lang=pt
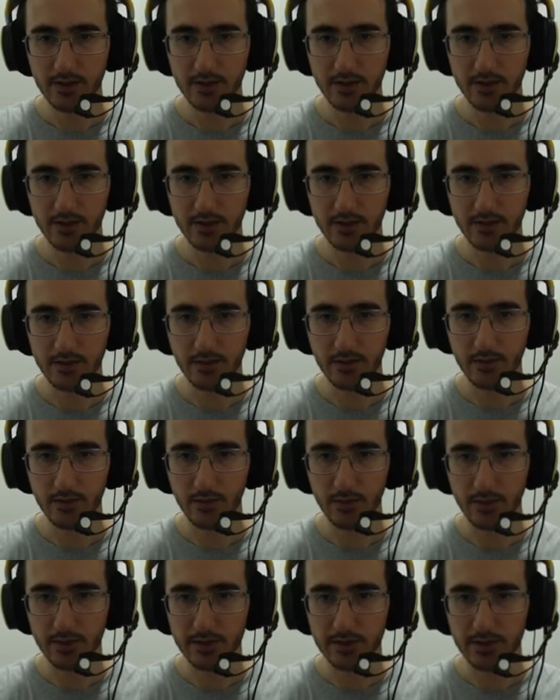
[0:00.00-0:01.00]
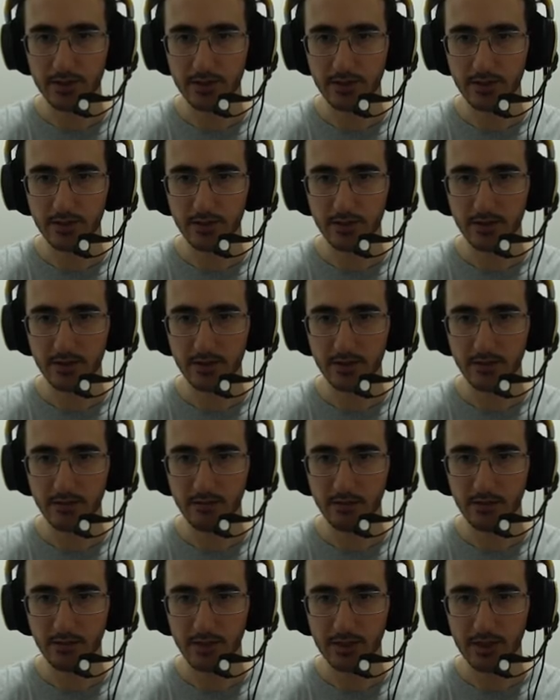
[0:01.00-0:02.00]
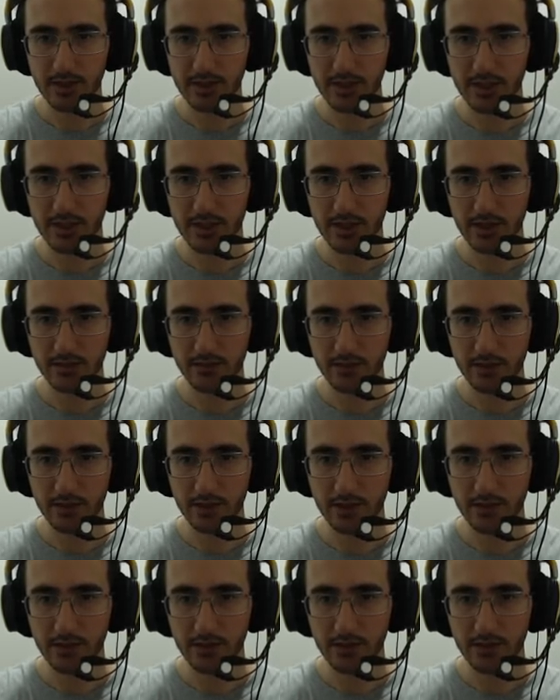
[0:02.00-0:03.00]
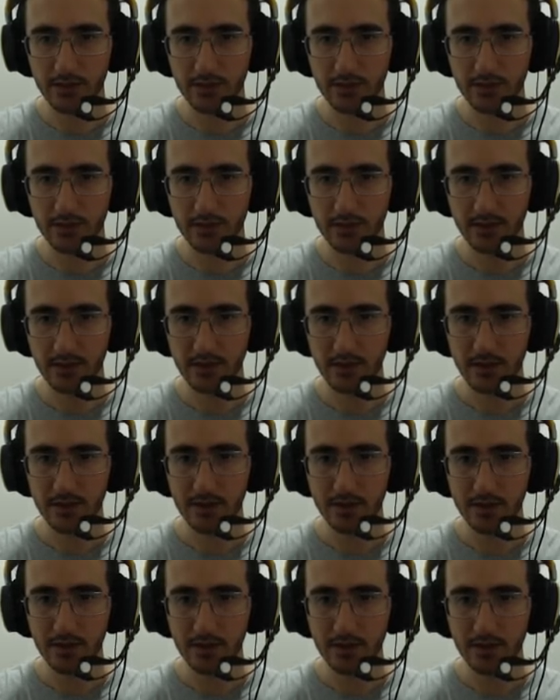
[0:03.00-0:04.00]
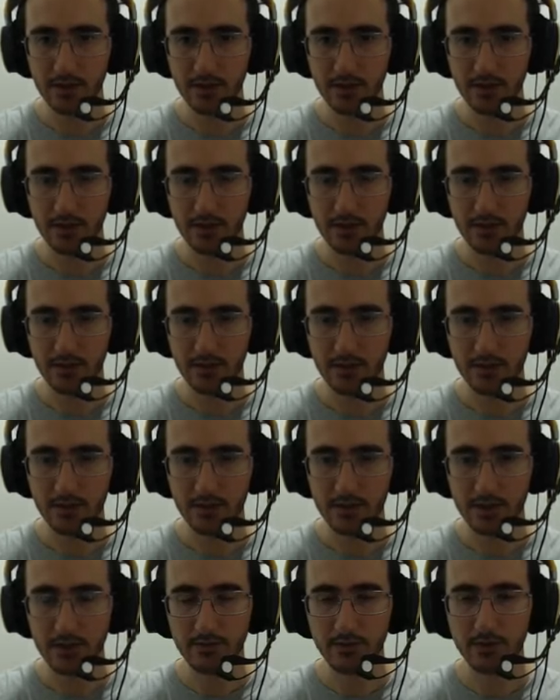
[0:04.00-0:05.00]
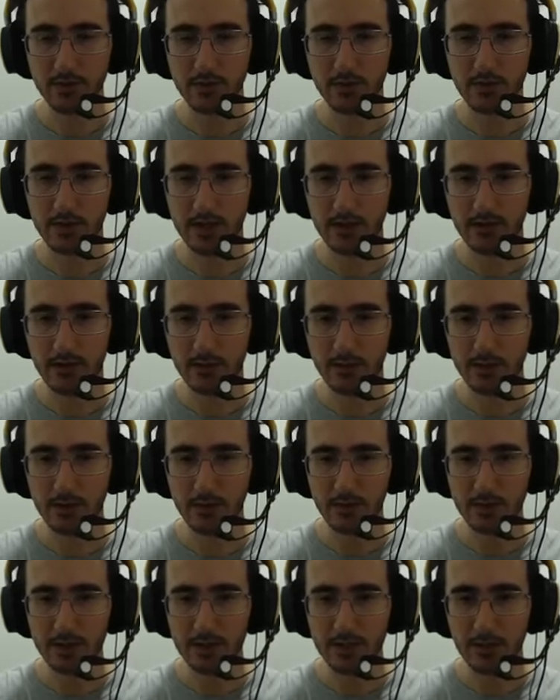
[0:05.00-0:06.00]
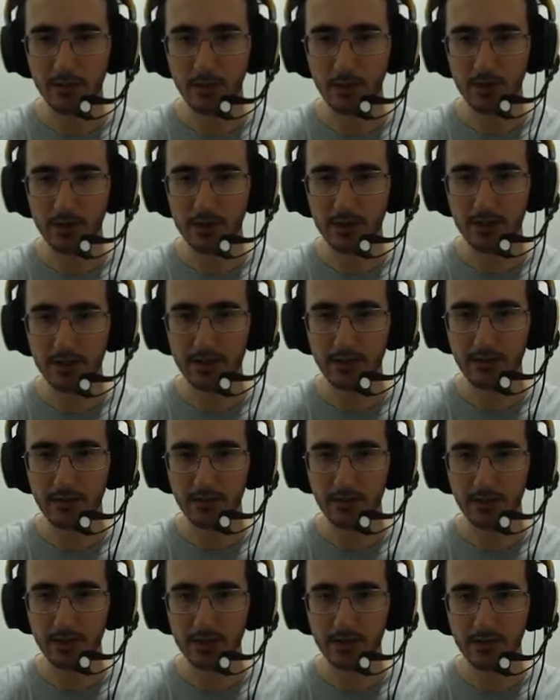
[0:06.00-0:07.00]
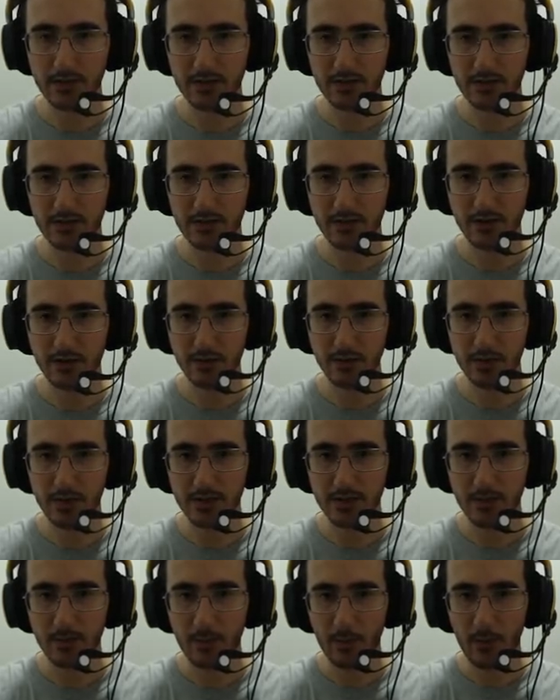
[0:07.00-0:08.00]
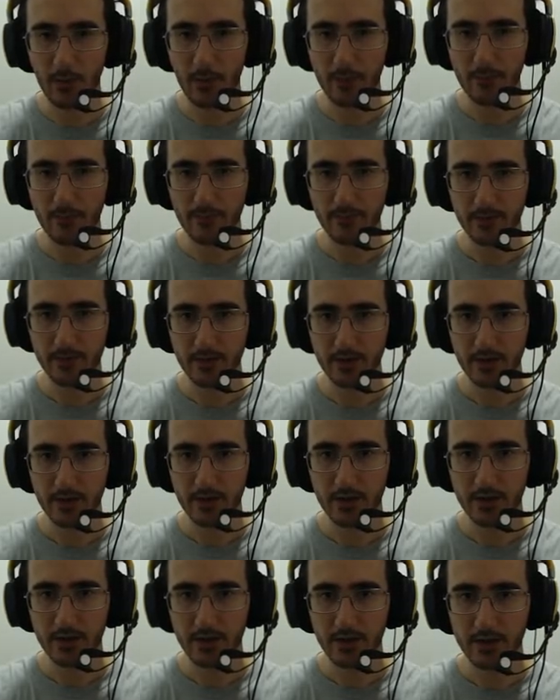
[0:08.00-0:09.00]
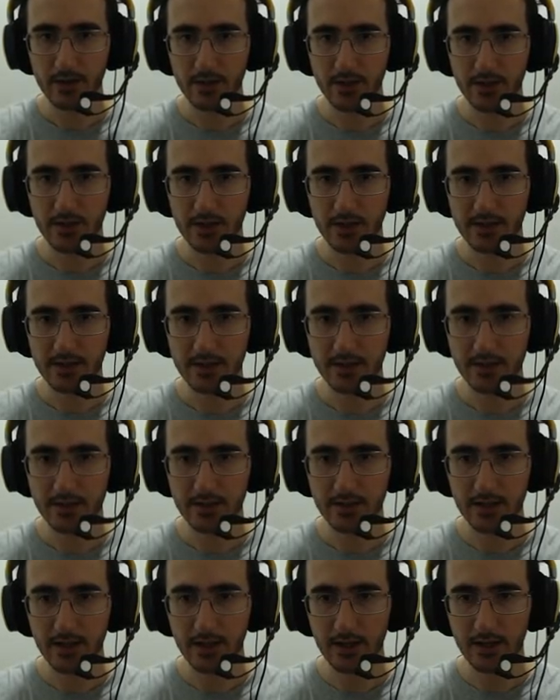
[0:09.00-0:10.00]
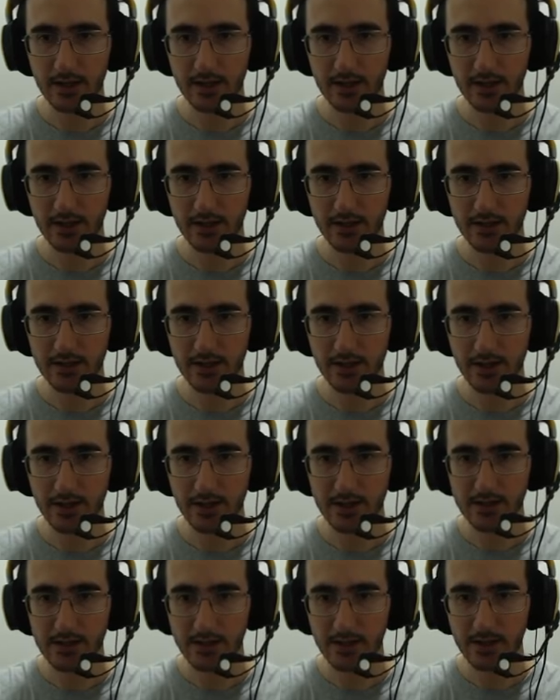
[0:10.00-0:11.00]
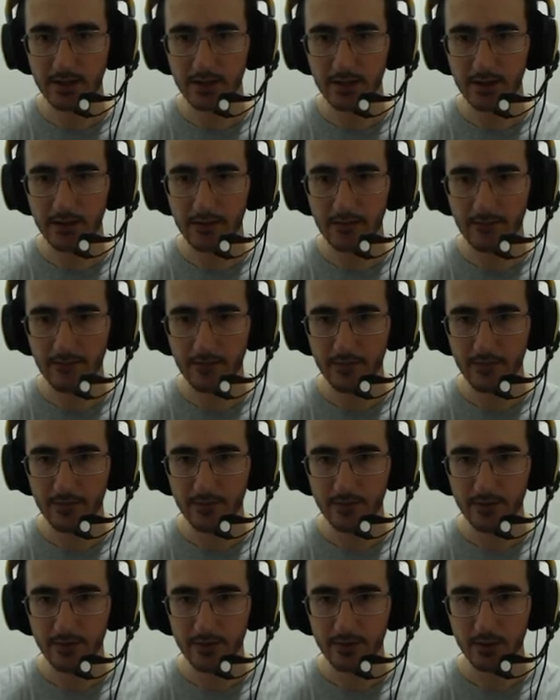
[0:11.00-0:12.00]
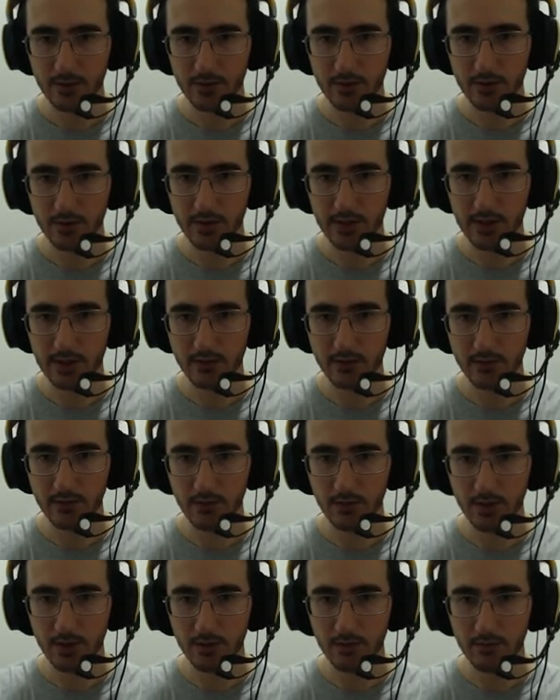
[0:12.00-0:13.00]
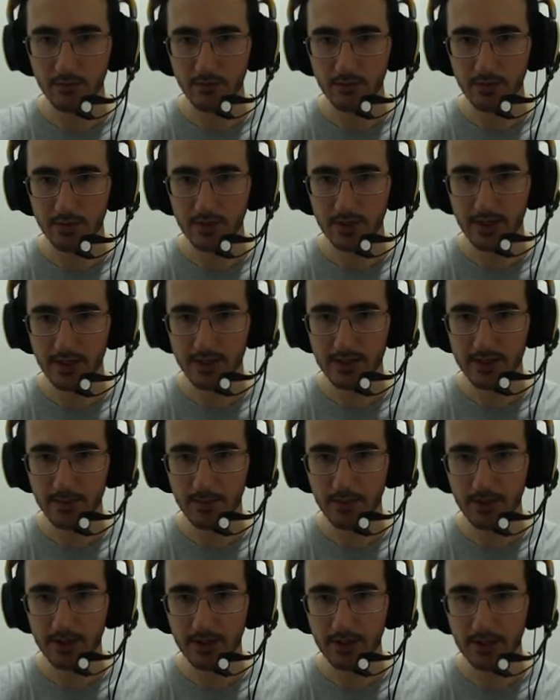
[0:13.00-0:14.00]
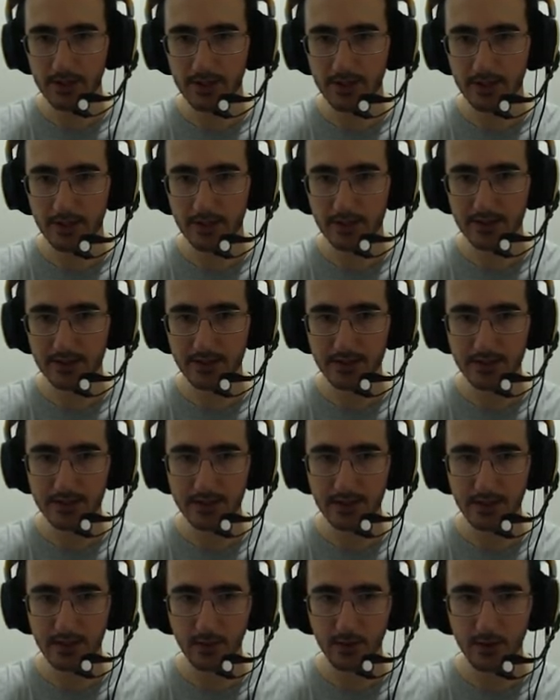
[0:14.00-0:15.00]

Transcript: de força. Vou essa chave aqui. Uh, a chave de soldado abre também essa porta que estava fechada anteriormente. E a gente tem acesso a essa área aqui sinistra. Tem então, uns soldados dormindo. Dê essa pancada neles sem dó.